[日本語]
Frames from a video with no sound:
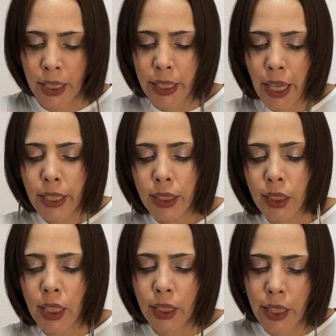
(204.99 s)
原始
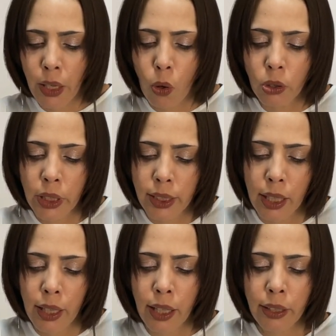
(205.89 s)
的で遅れ
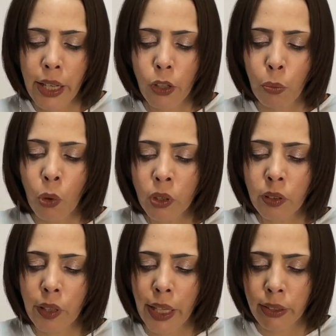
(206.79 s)
た考えを持っ
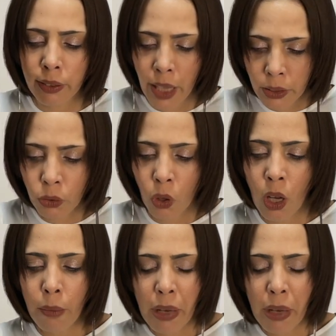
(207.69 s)
ているなどの、